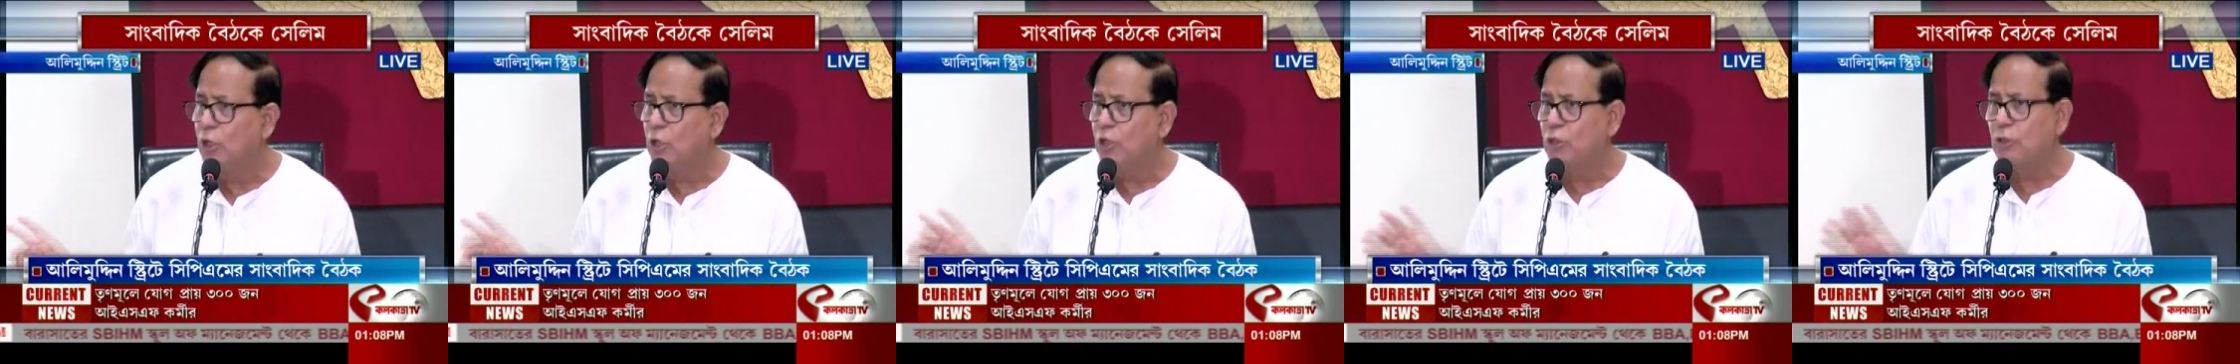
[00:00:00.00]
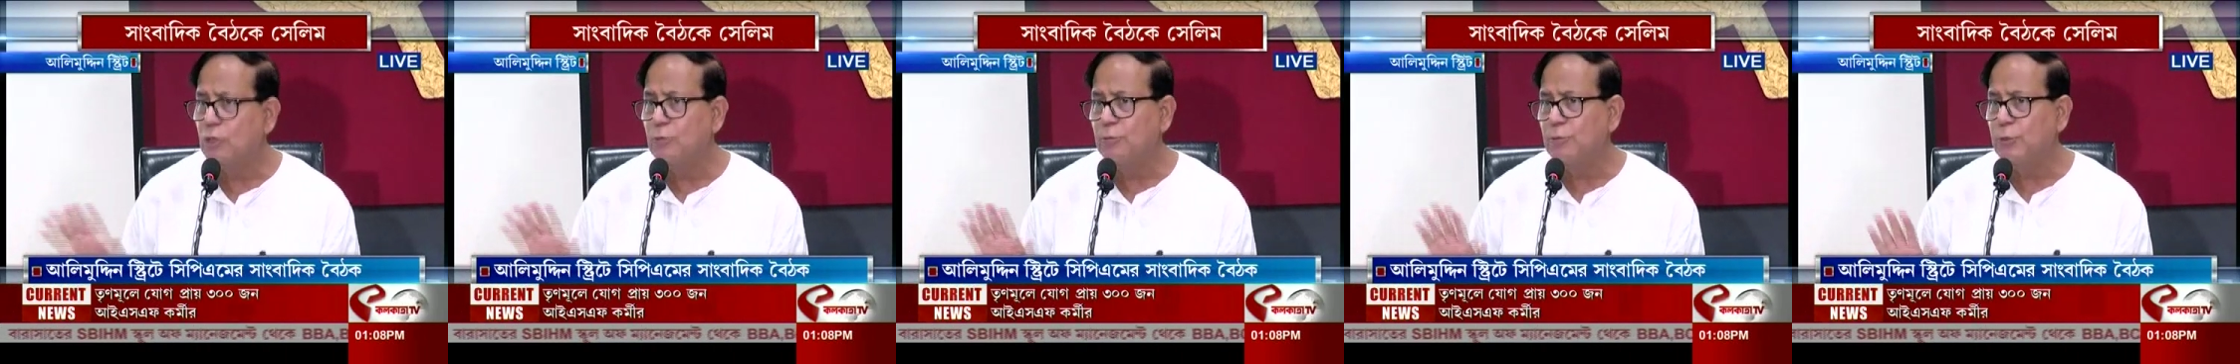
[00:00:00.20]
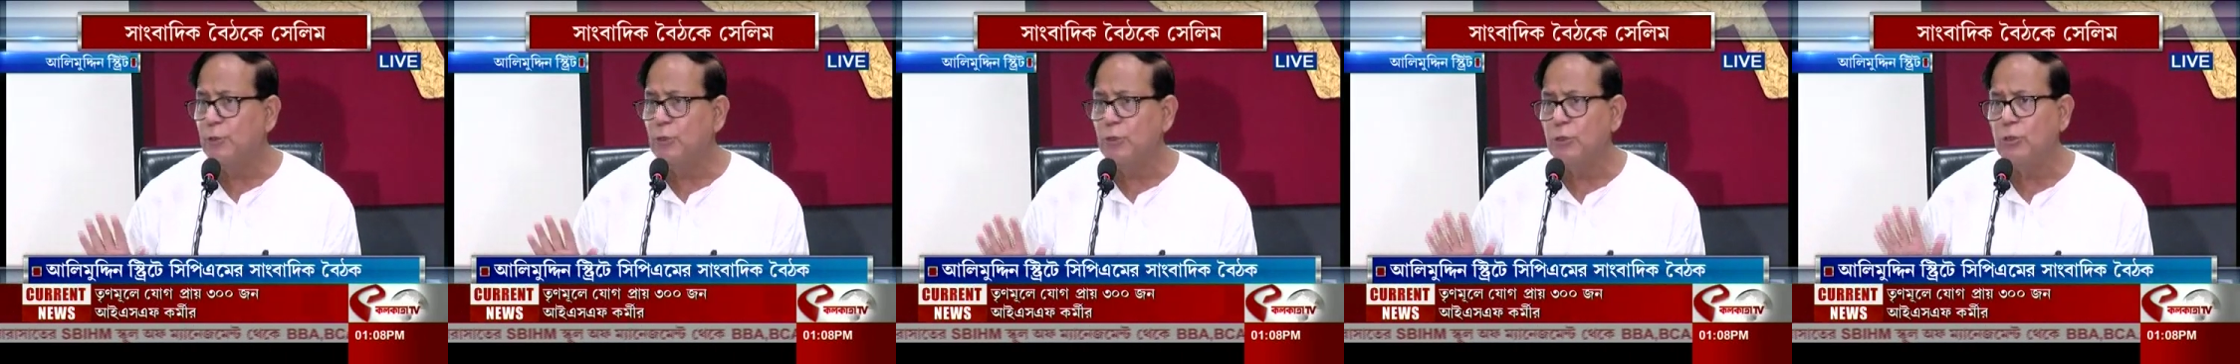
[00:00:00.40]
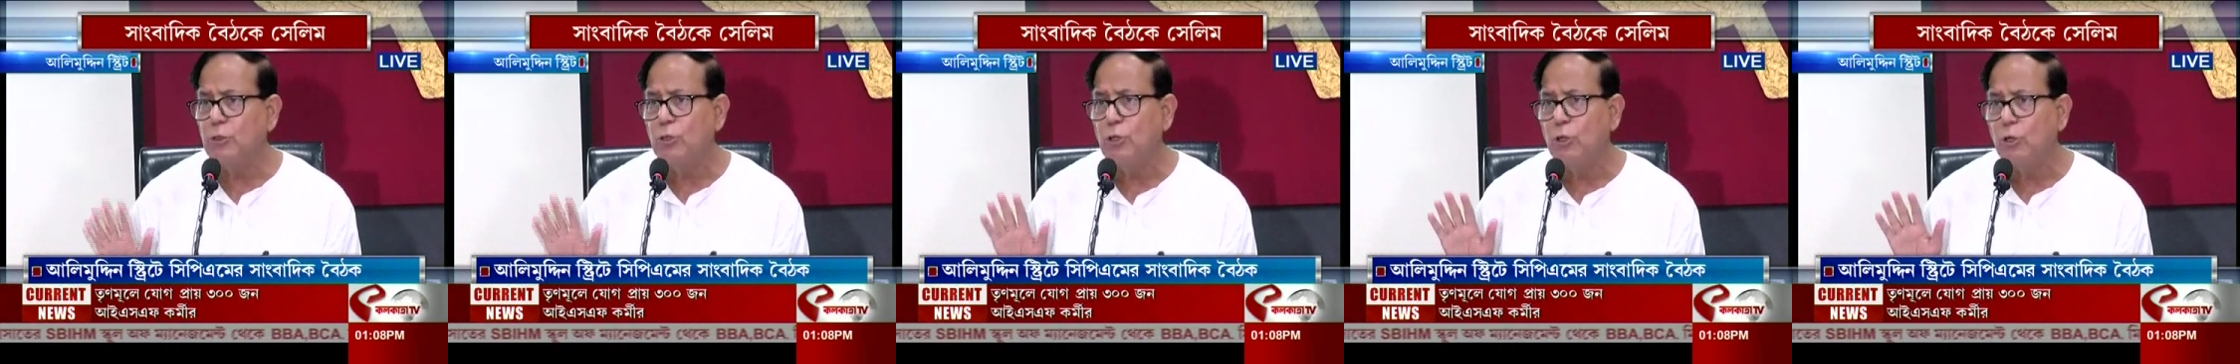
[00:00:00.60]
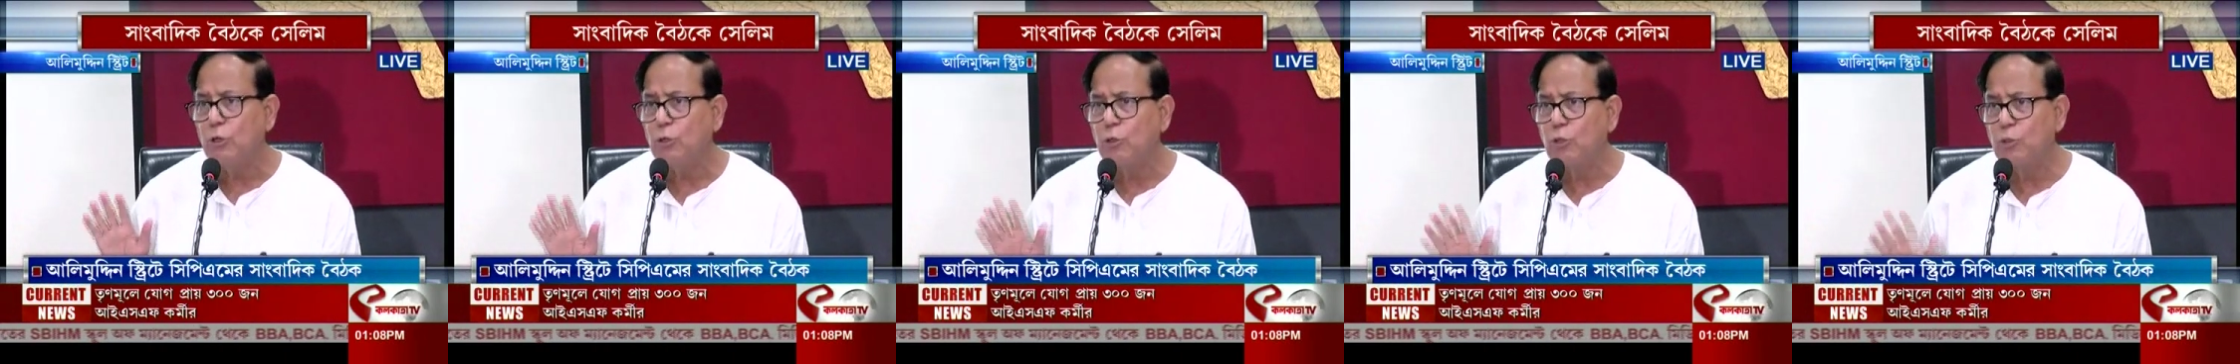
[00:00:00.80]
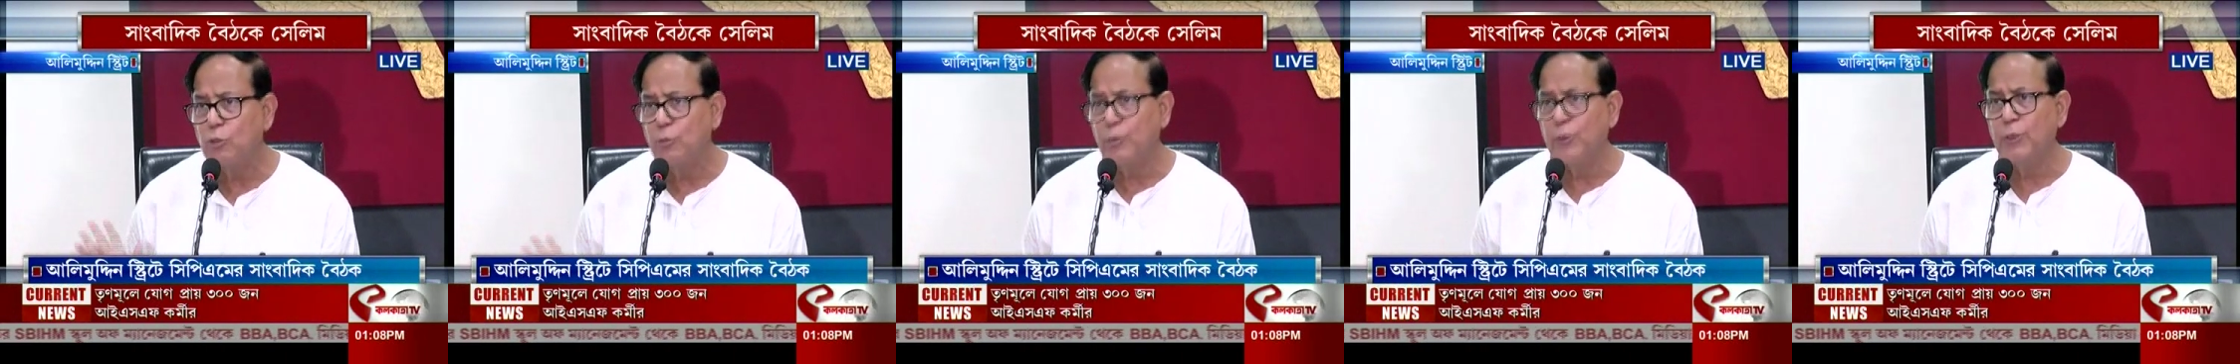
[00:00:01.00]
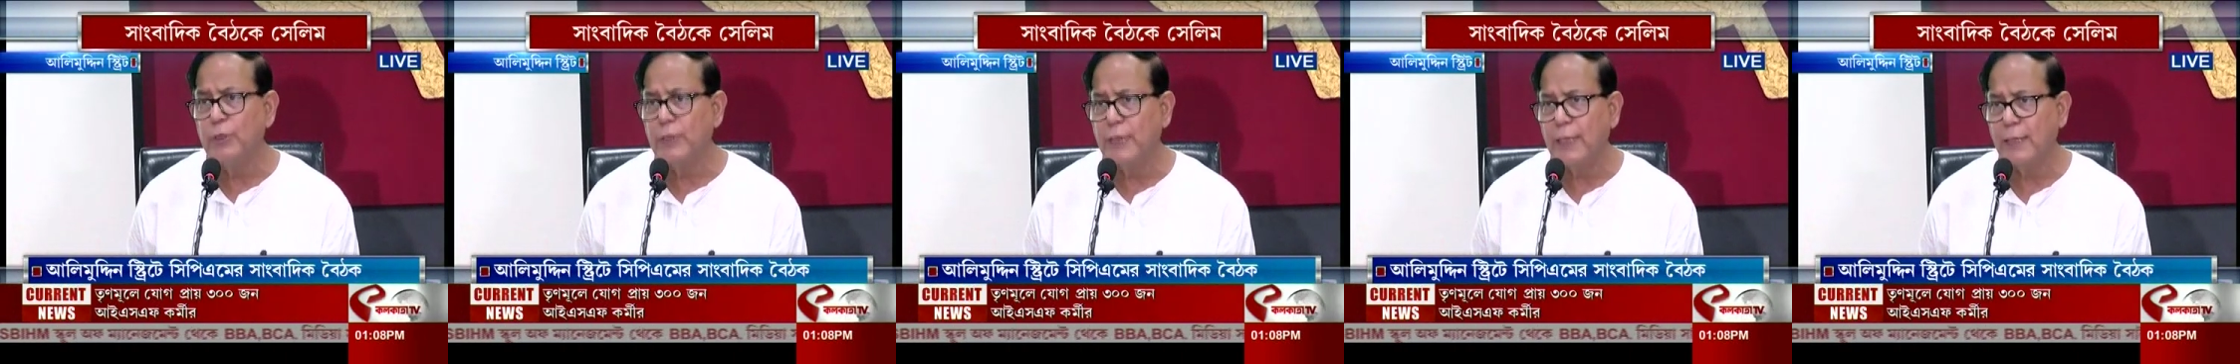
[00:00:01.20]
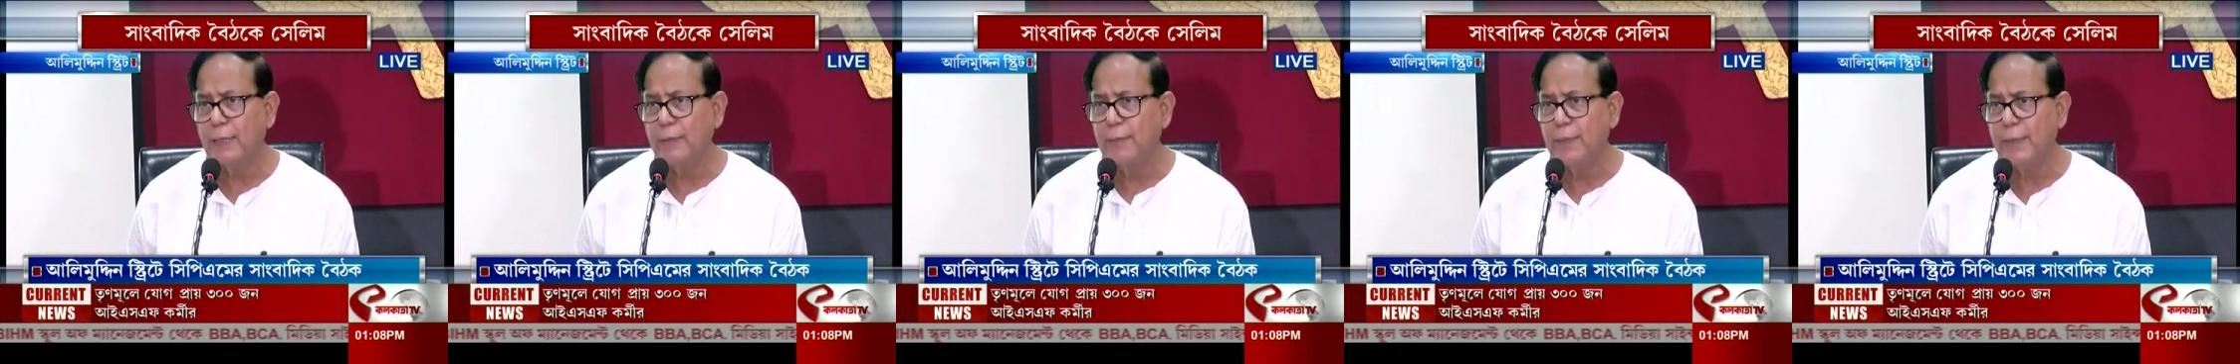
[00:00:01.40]
সম্পূর্ণ গোপন
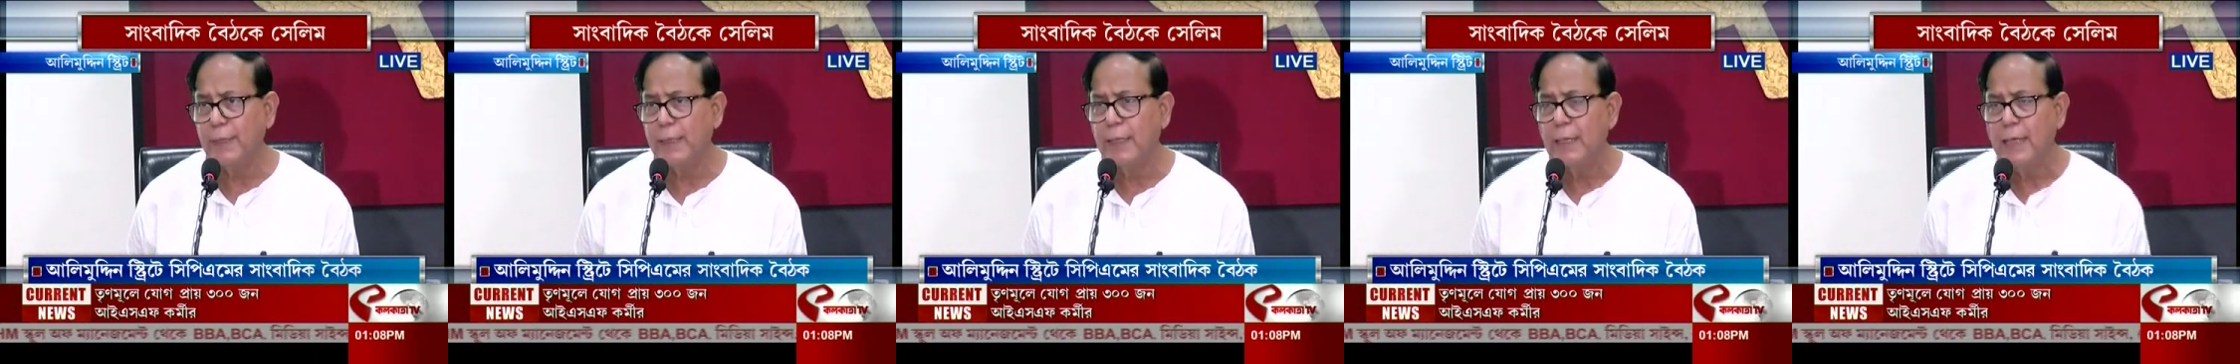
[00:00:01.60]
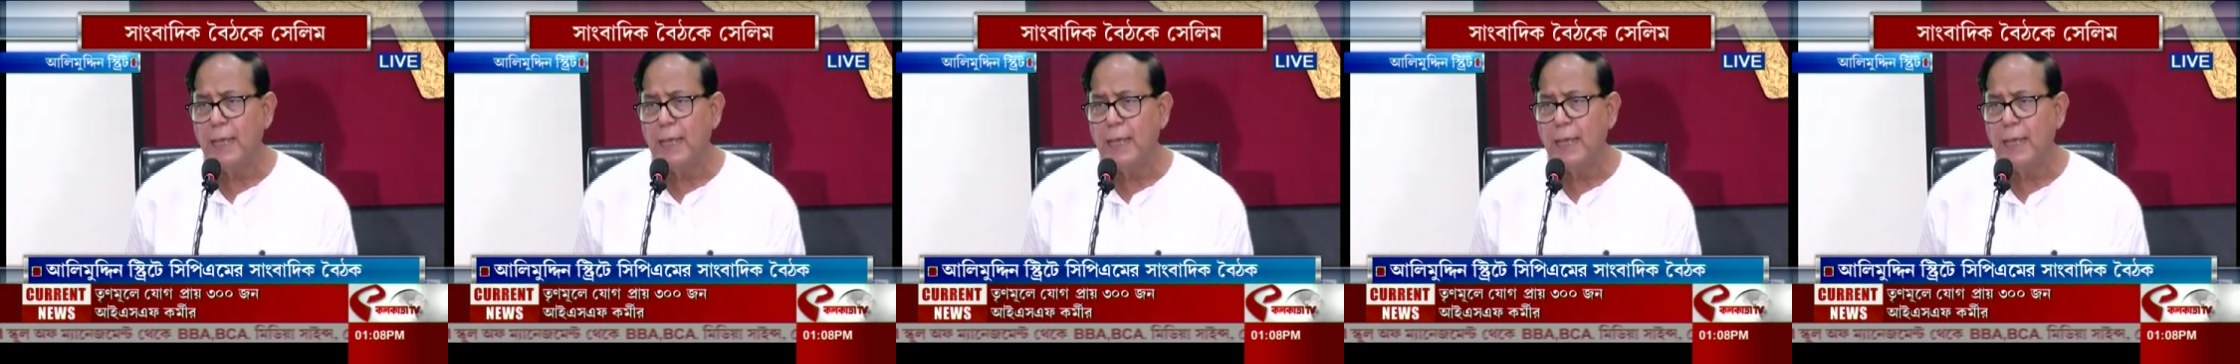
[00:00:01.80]
থাকবে